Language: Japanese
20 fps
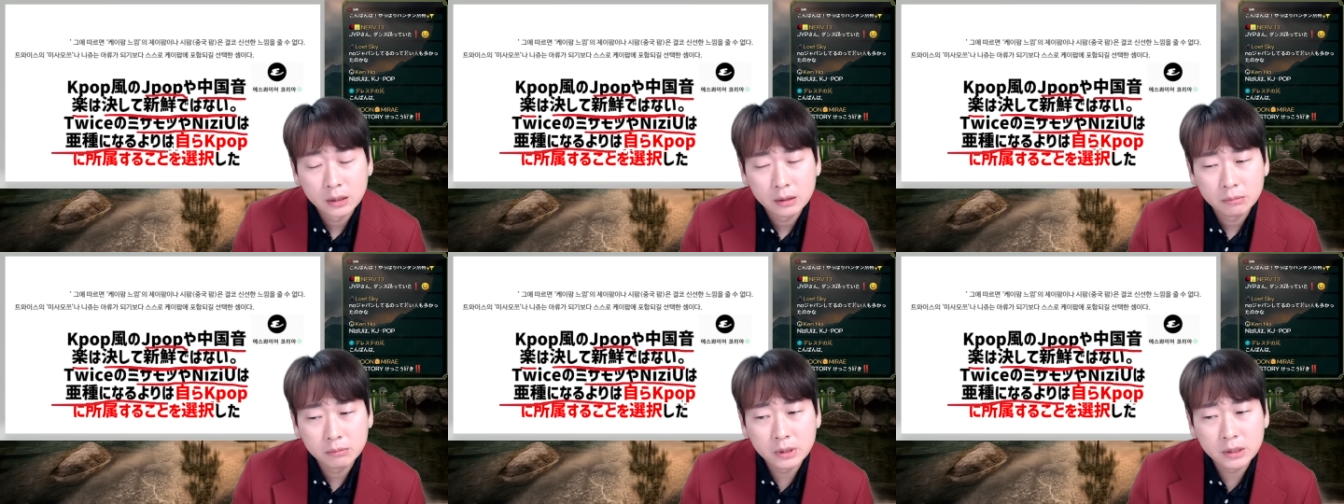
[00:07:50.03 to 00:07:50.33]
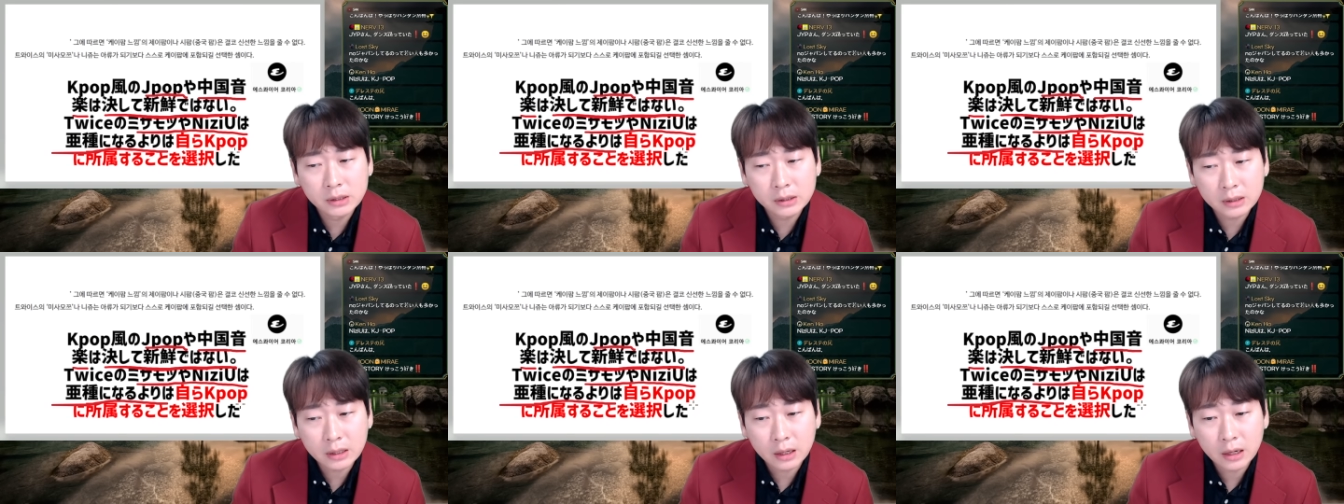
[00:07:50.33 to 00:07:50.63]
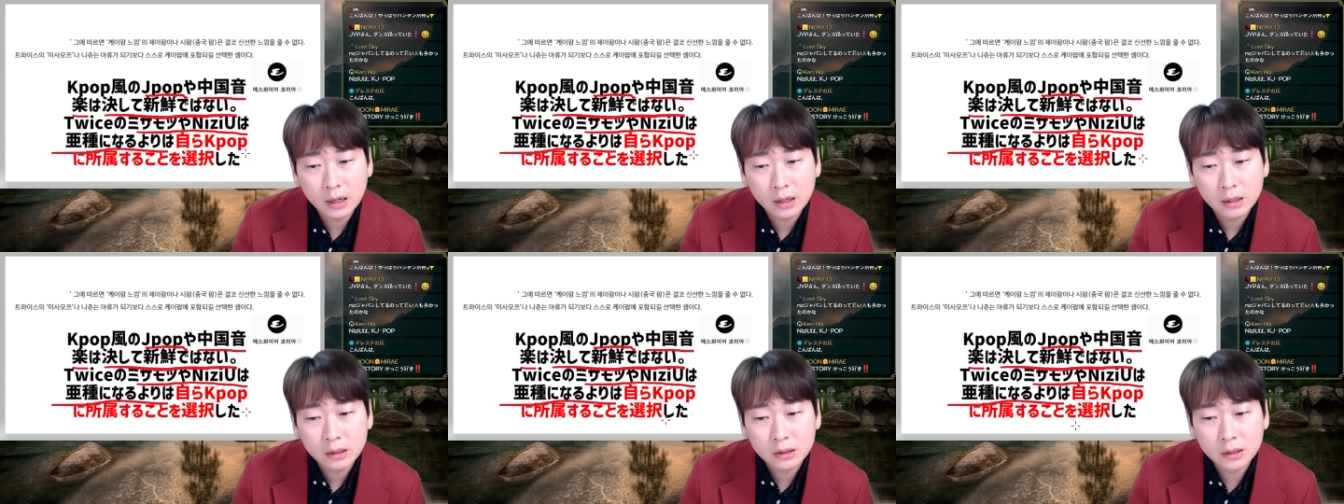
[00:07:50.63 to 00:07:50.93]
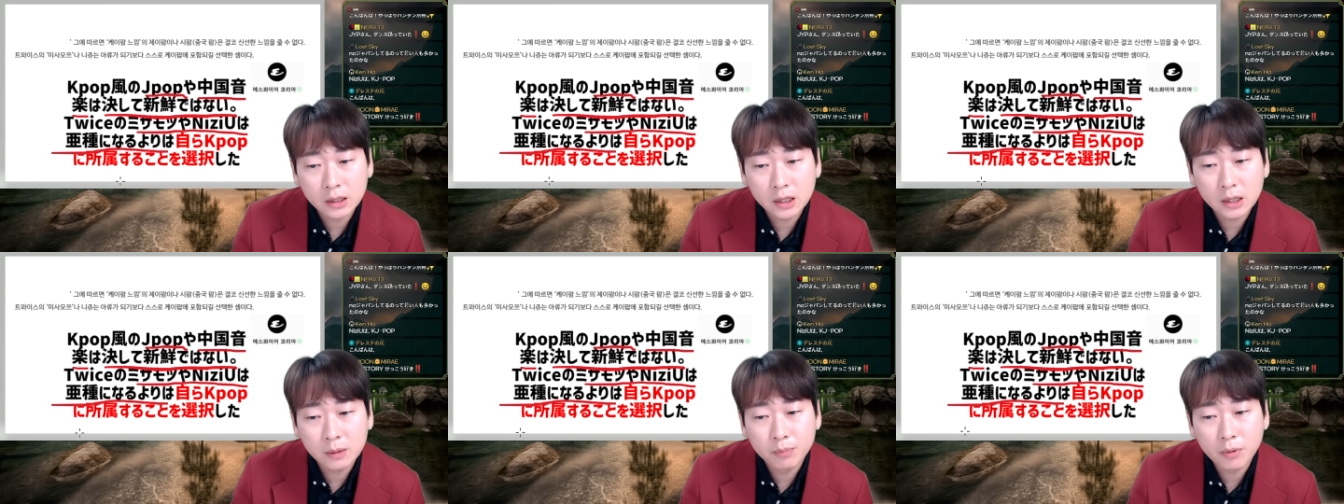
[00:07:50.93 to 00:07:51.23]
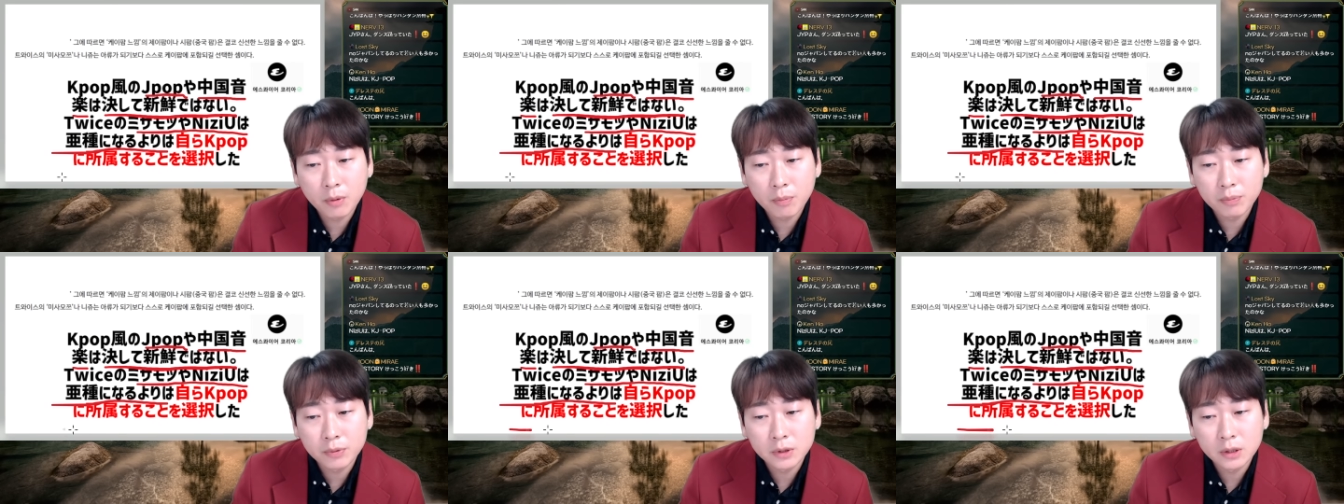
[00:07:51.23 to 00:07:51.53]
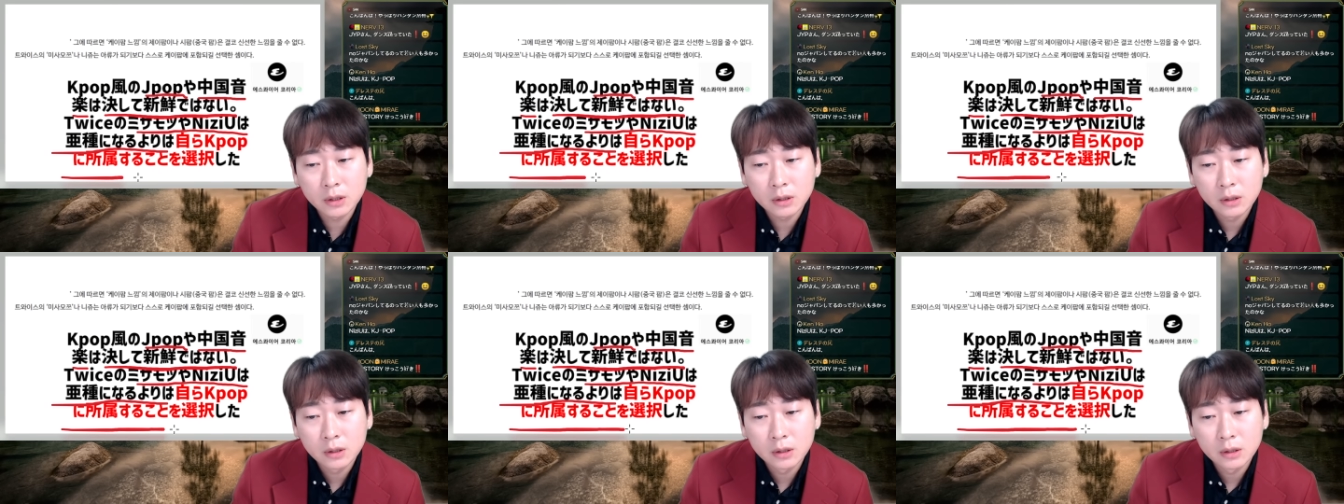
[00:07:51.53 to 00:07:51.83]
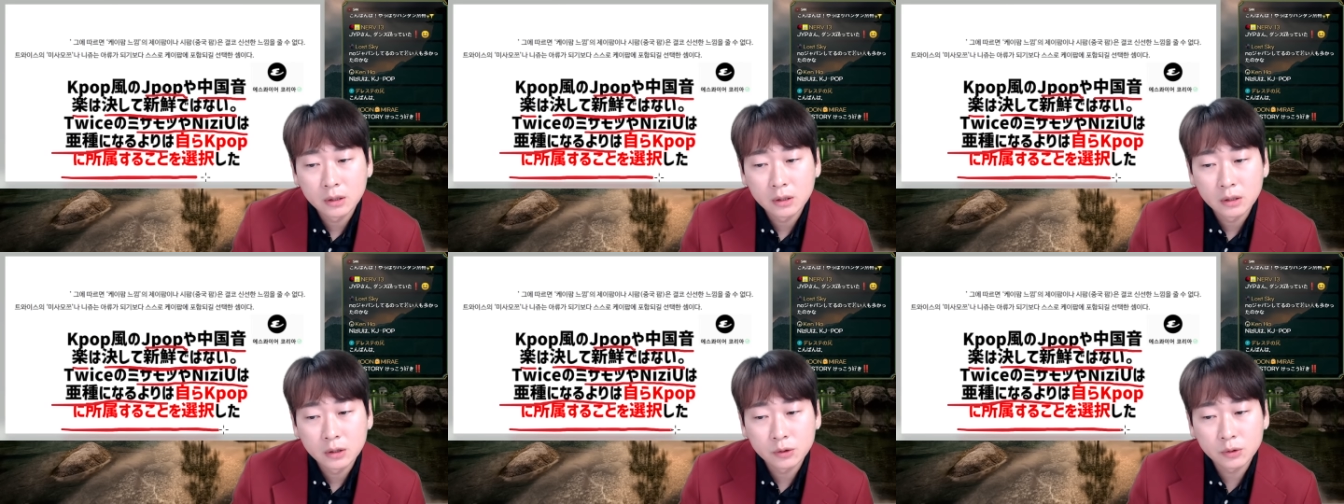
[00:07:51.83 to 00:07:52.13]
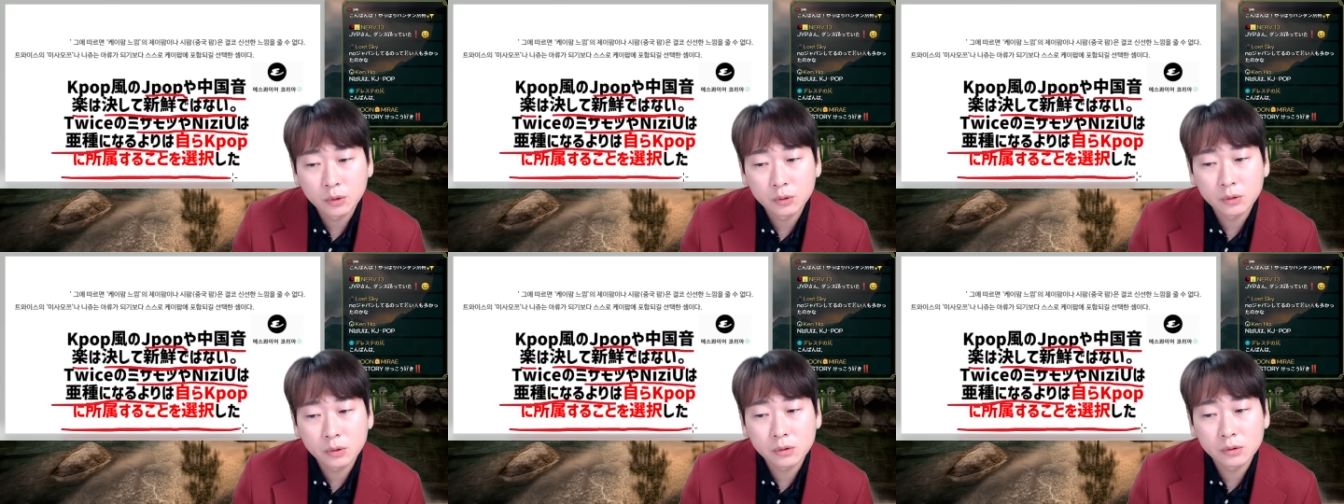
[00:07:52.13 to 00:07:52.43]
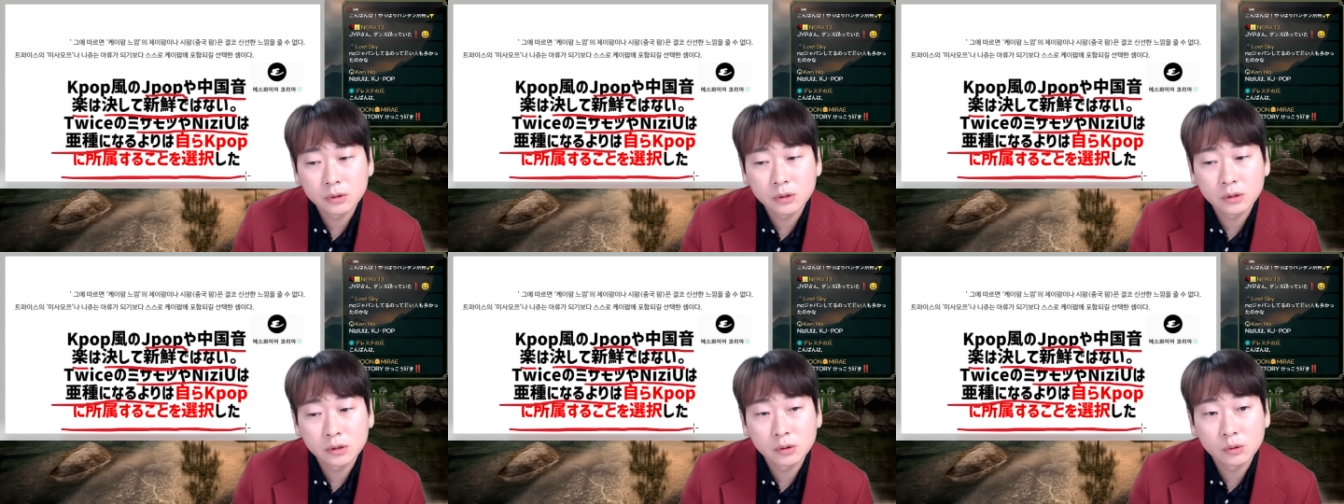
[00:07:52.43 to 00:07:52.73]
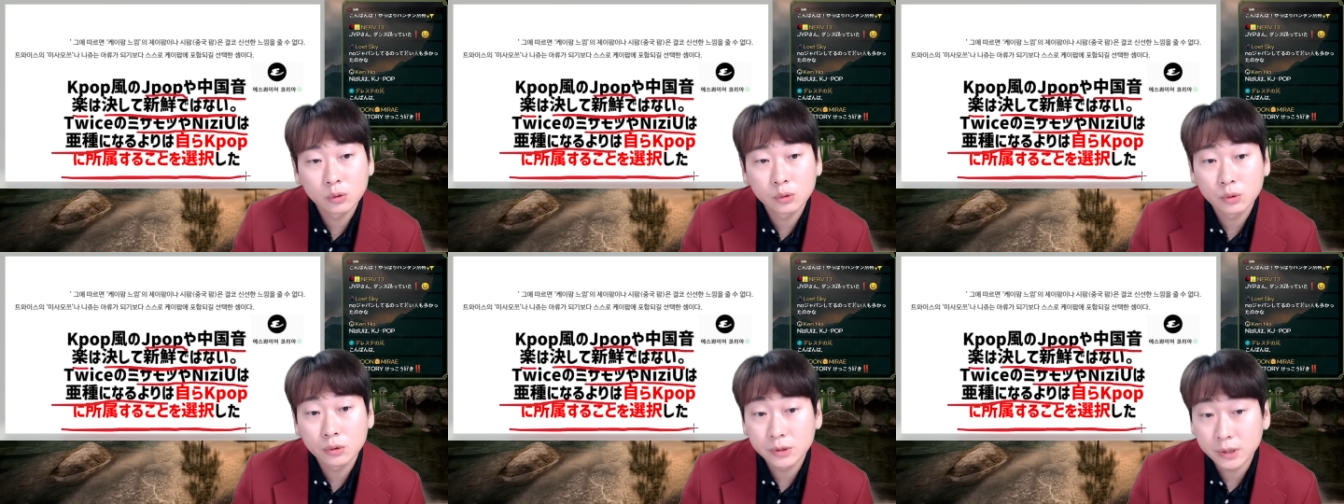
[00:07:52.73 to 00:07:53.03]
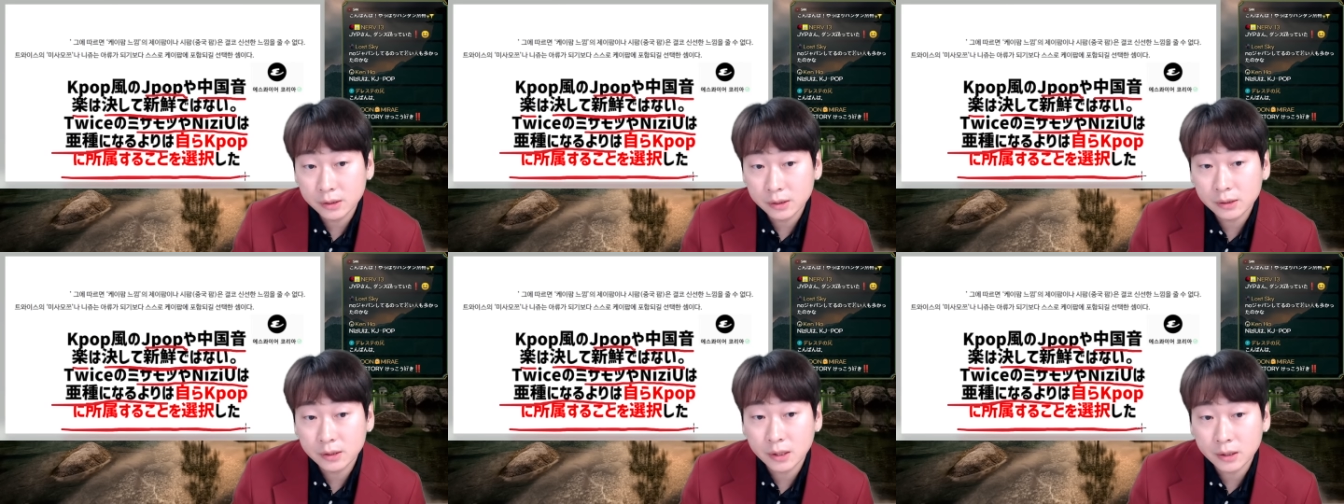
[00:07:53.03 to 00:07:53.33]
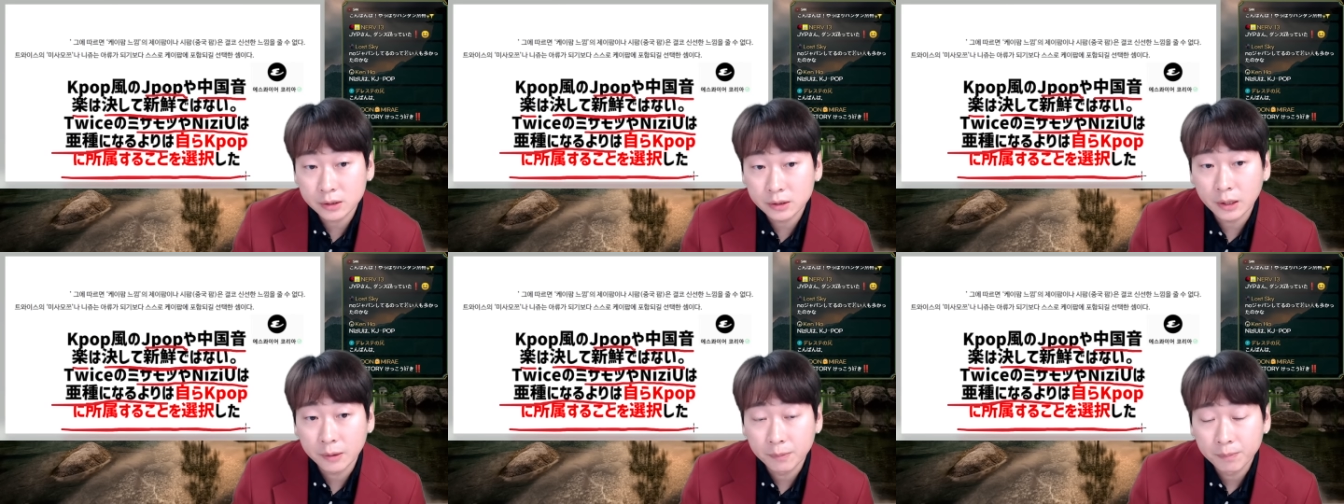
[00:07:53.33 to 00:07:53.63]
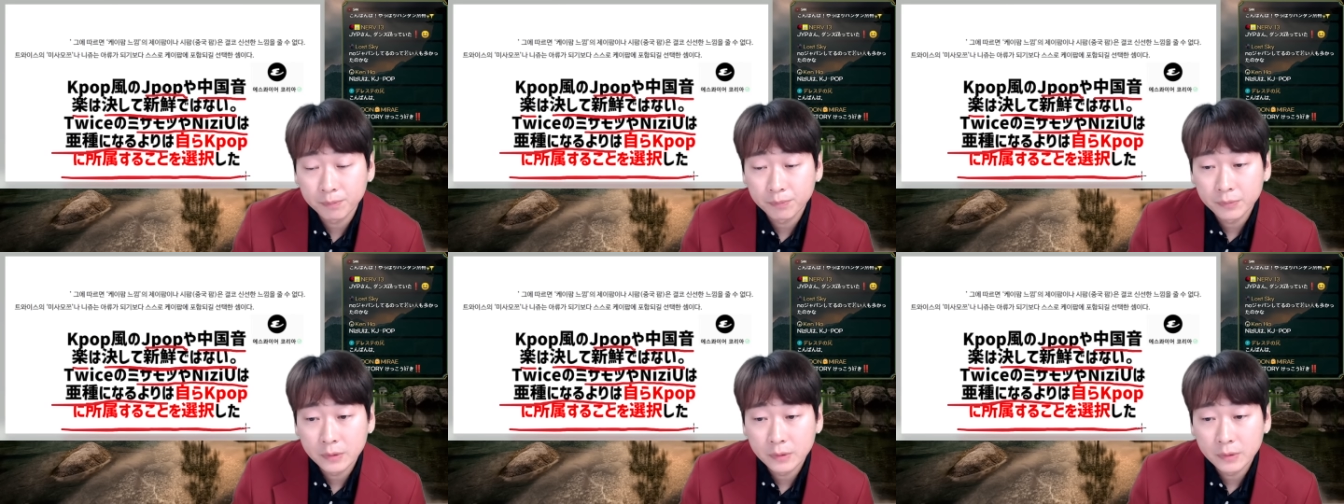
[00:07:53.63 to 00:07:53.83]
自ら K-POP に所属することを選択した。